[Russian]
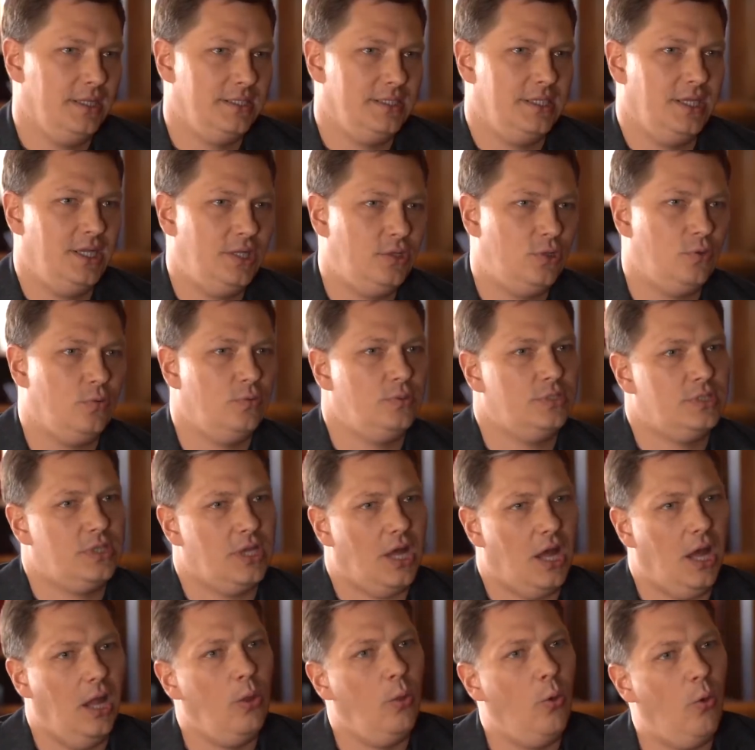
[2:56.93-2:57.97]
Цитрус,
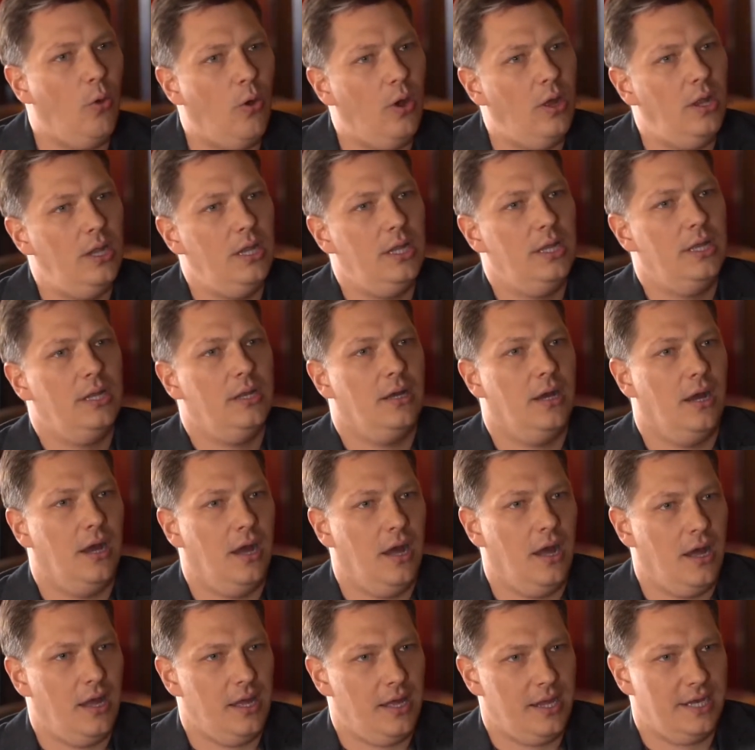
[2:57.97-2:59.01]
ало,
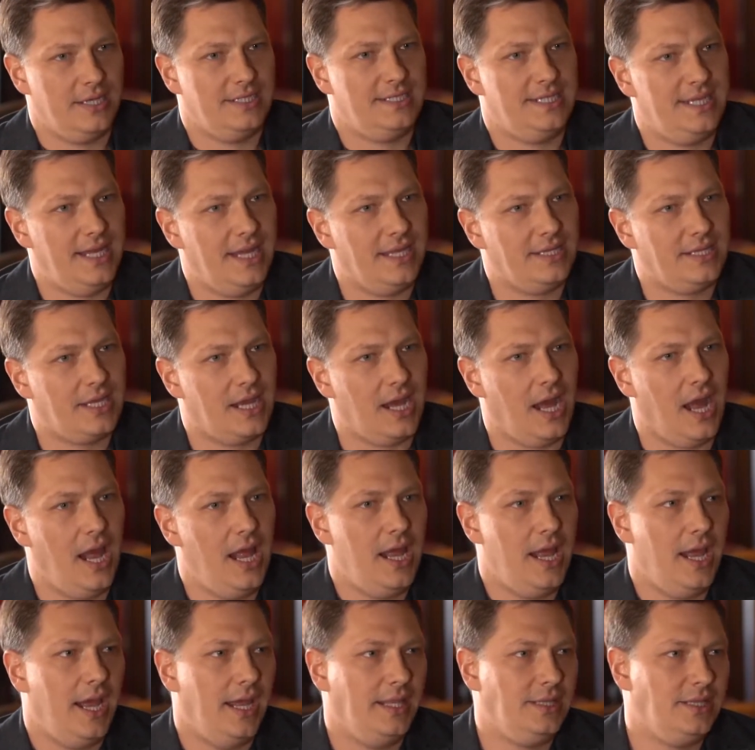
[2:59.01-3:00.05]
э, Розетка.
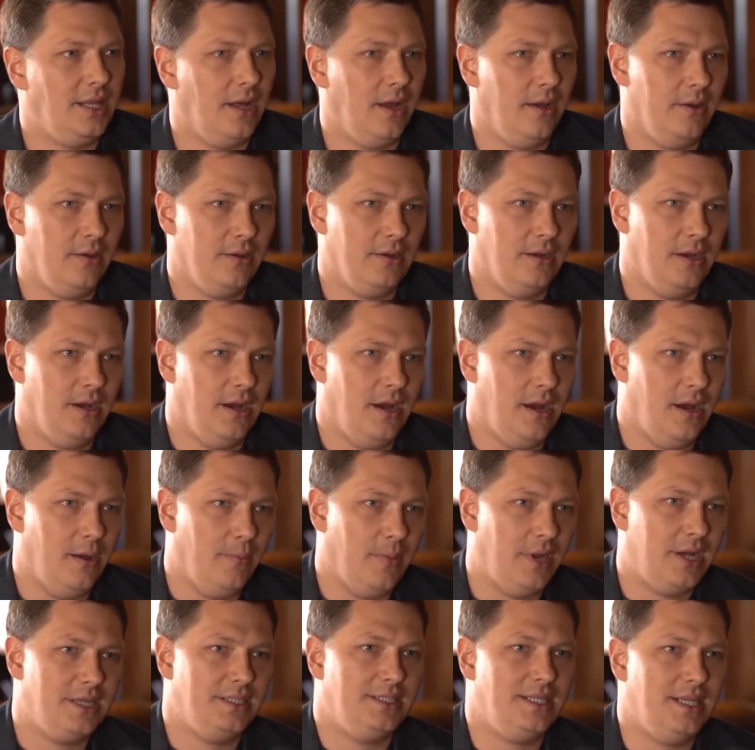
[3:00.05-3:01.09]
Это э,
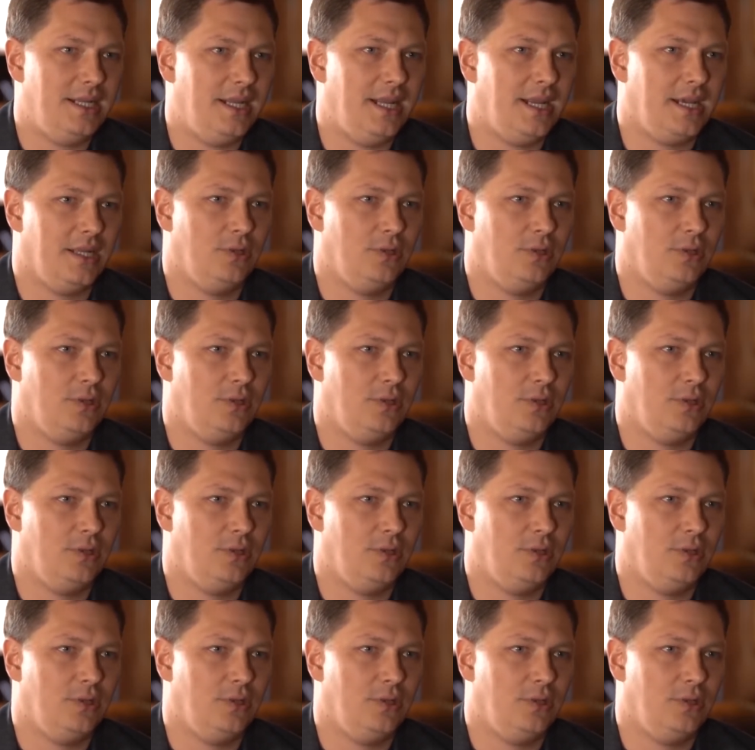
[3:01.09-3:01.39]
магазины,